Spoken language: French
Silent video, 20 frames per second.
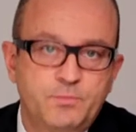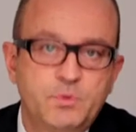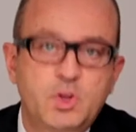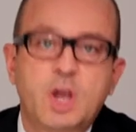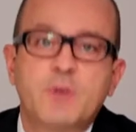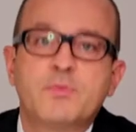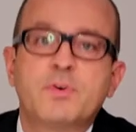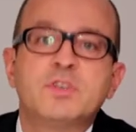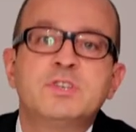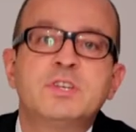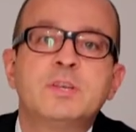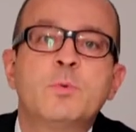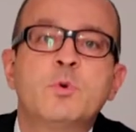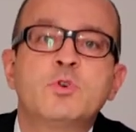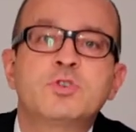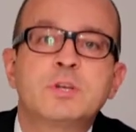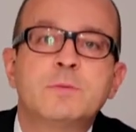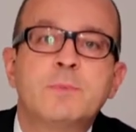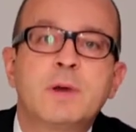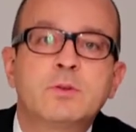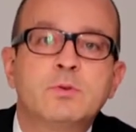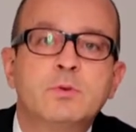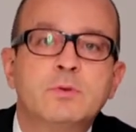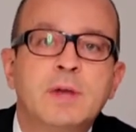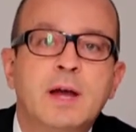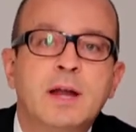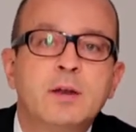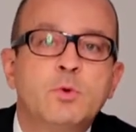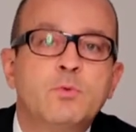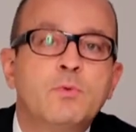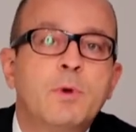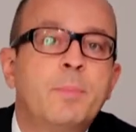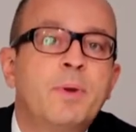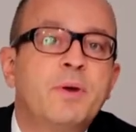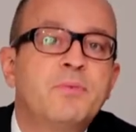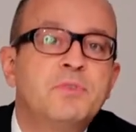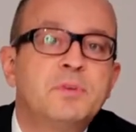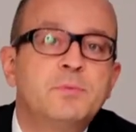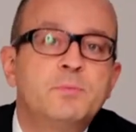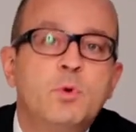Très facilement chez McDonald's, on voit
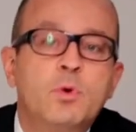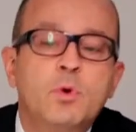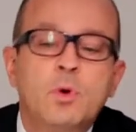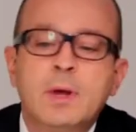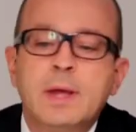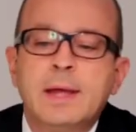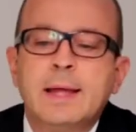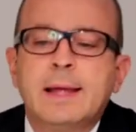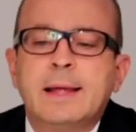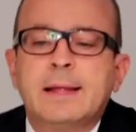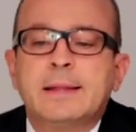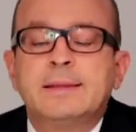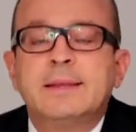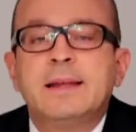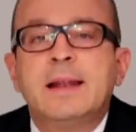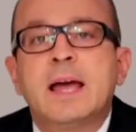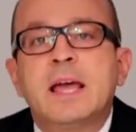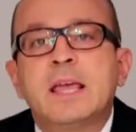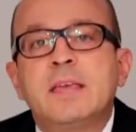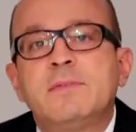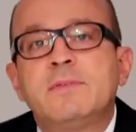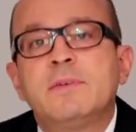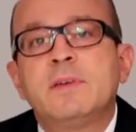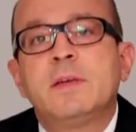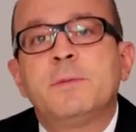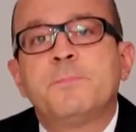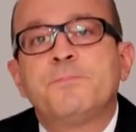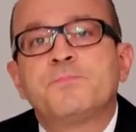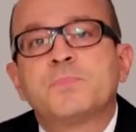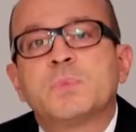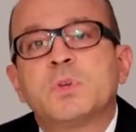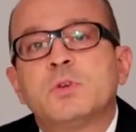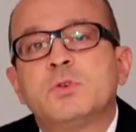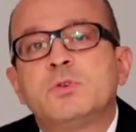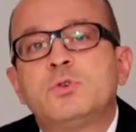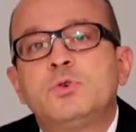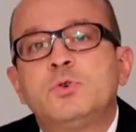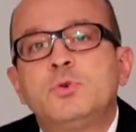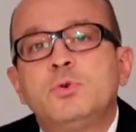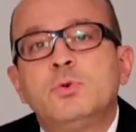parfaitement dès l'arrivée
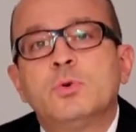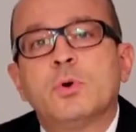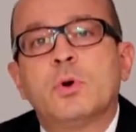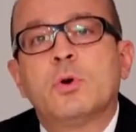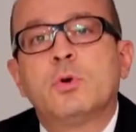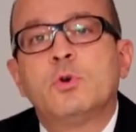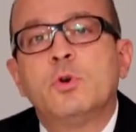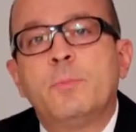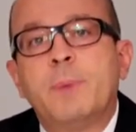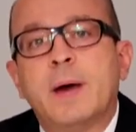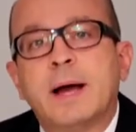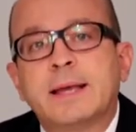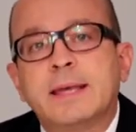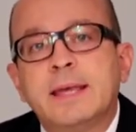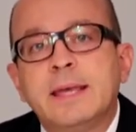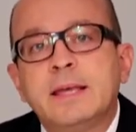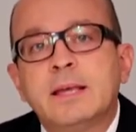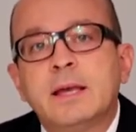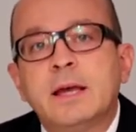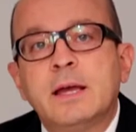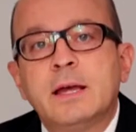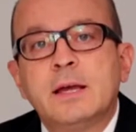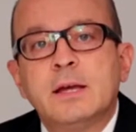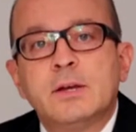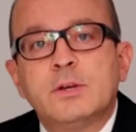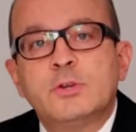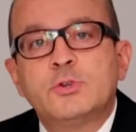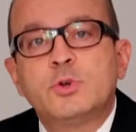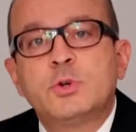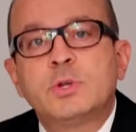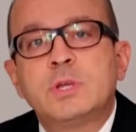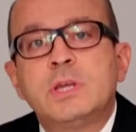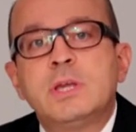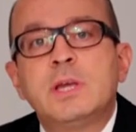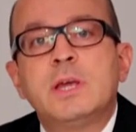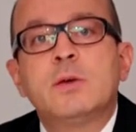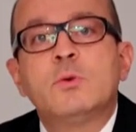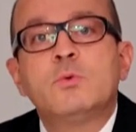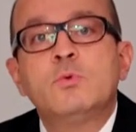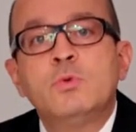sur le parking ce
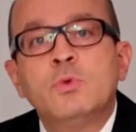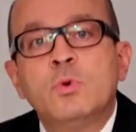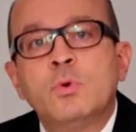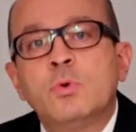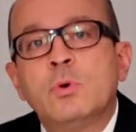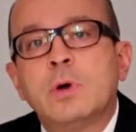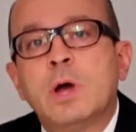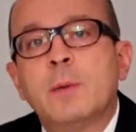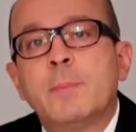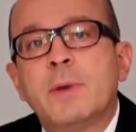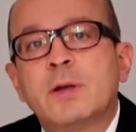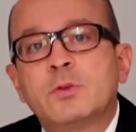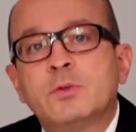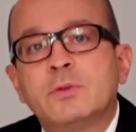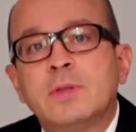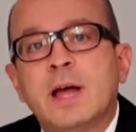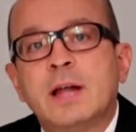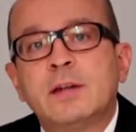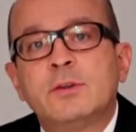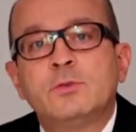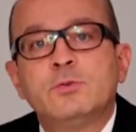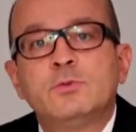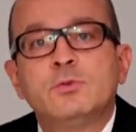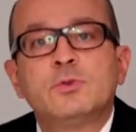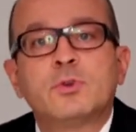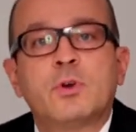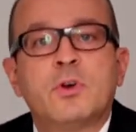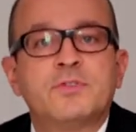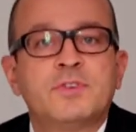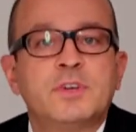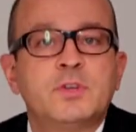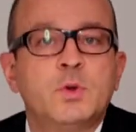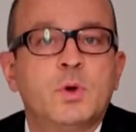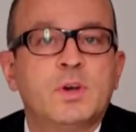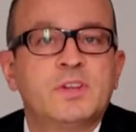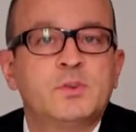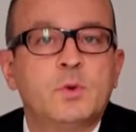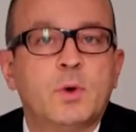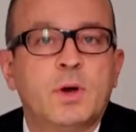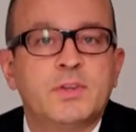qui est ou non un McDonald's d'une autre enseigne de
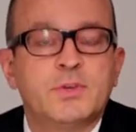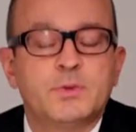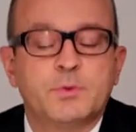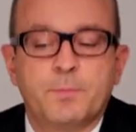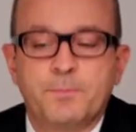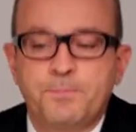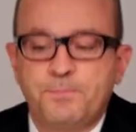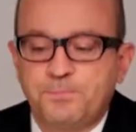restauration.